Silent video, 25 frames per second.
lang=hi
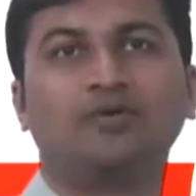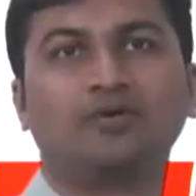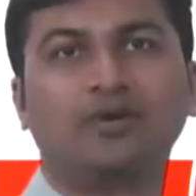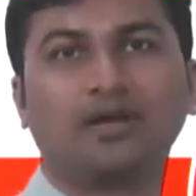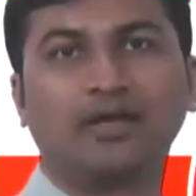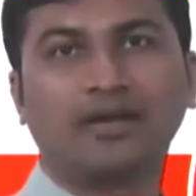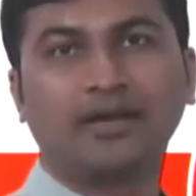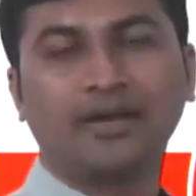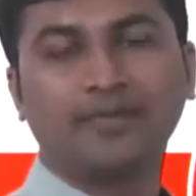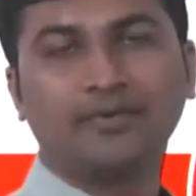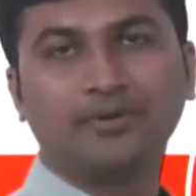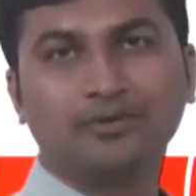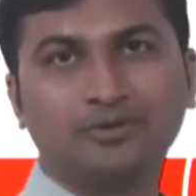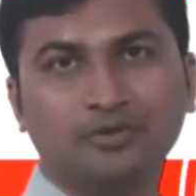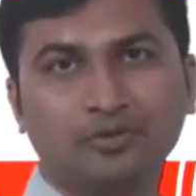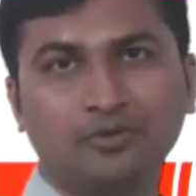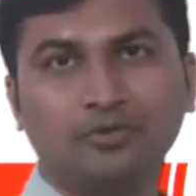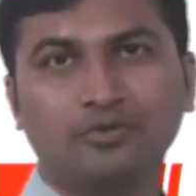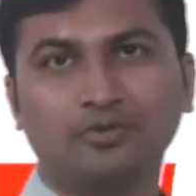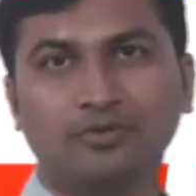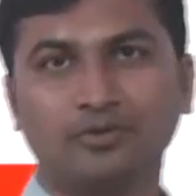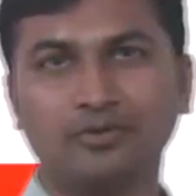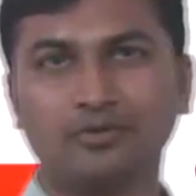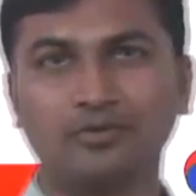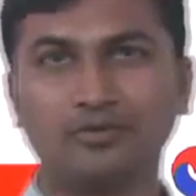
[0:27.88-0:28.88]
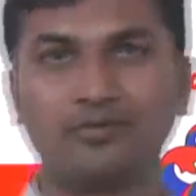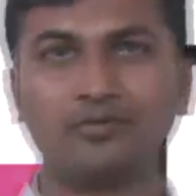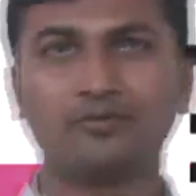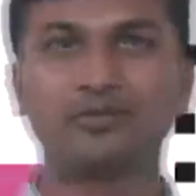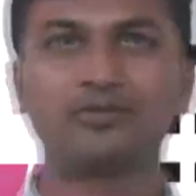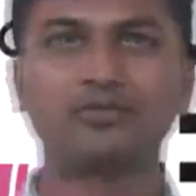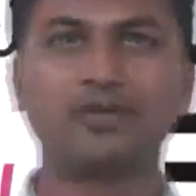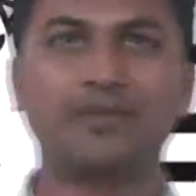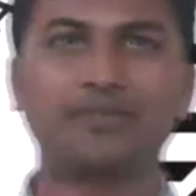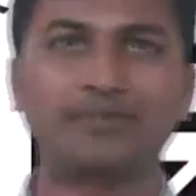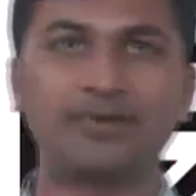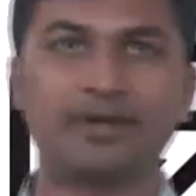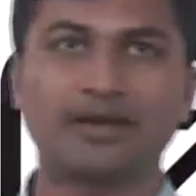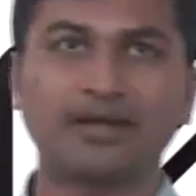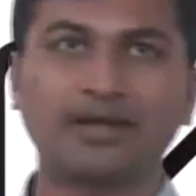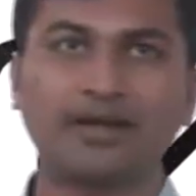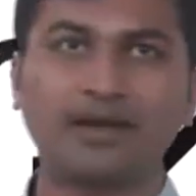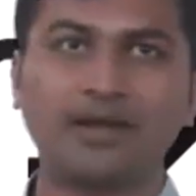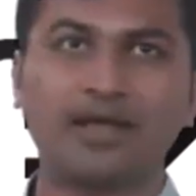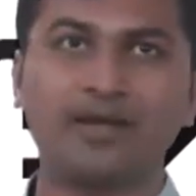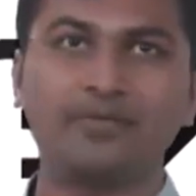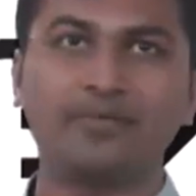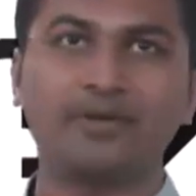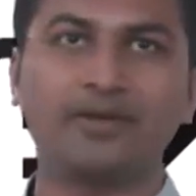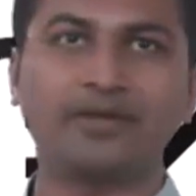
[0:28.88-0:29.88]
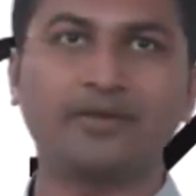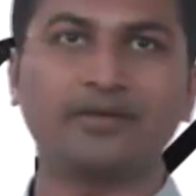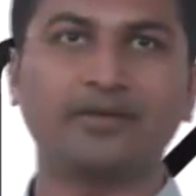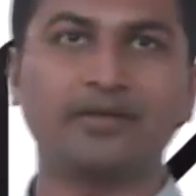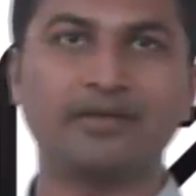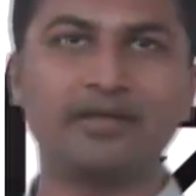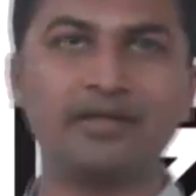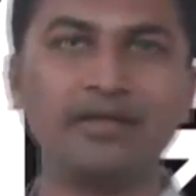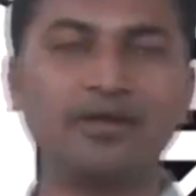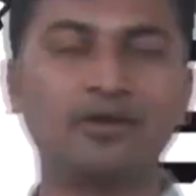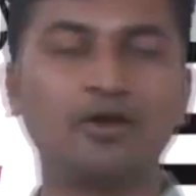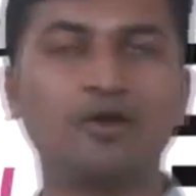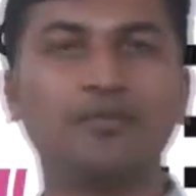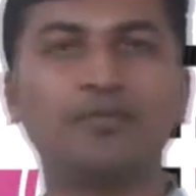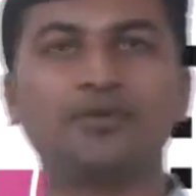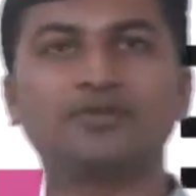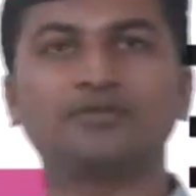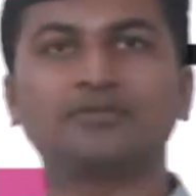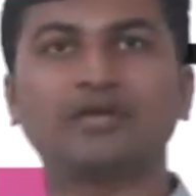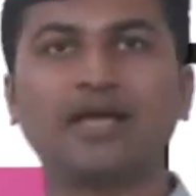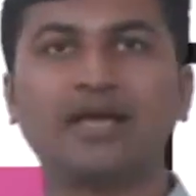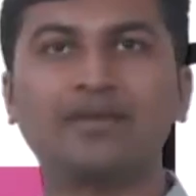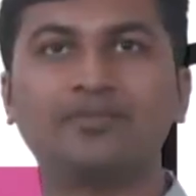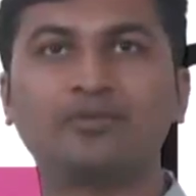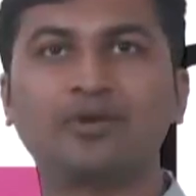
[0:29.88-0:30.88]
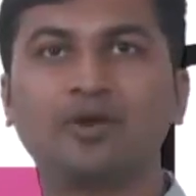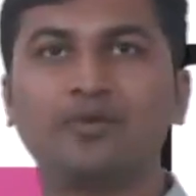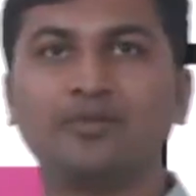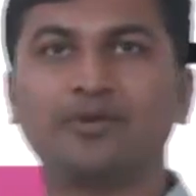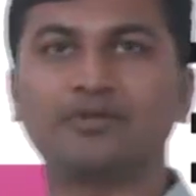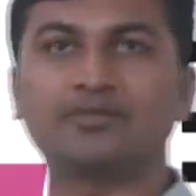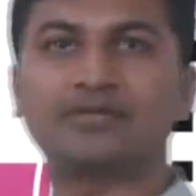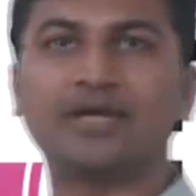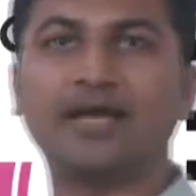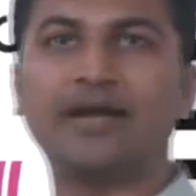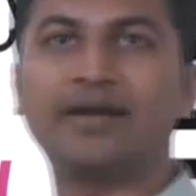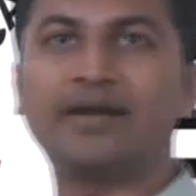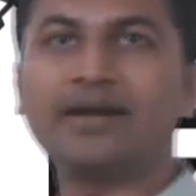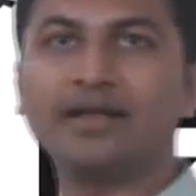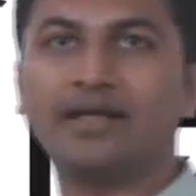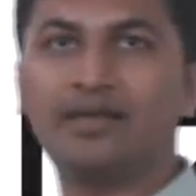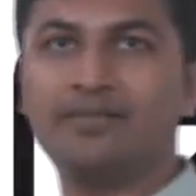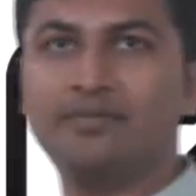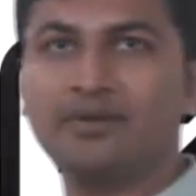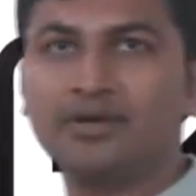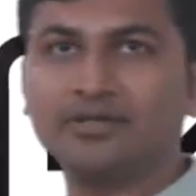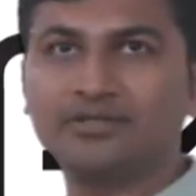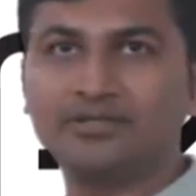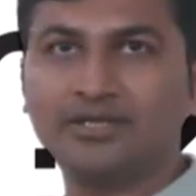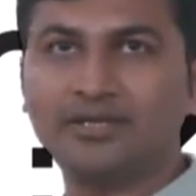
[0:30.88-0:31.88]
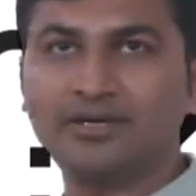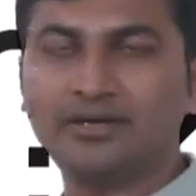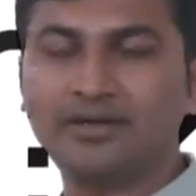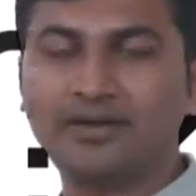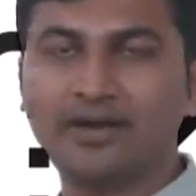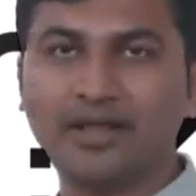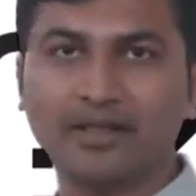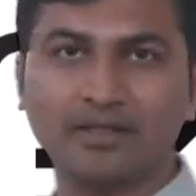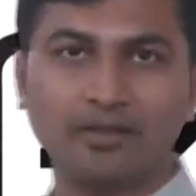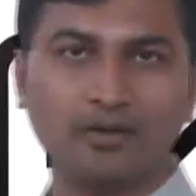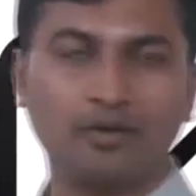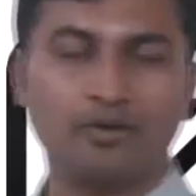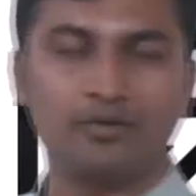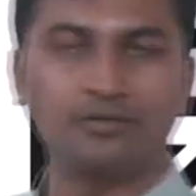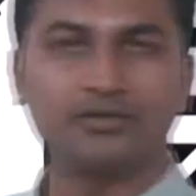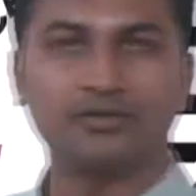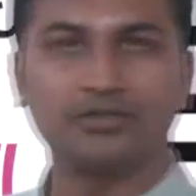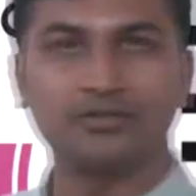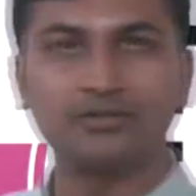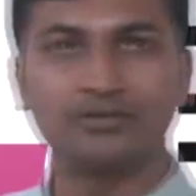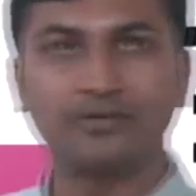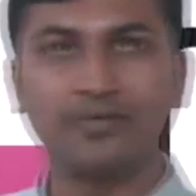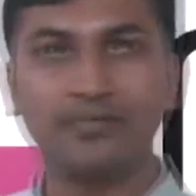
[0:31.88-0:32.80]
कर रहे हैं बच्चों वो चैप्टर का नाम है ई कॉमर्स एम कॉमर्स एंड इमर्जिंग टेक्नोलॉजीज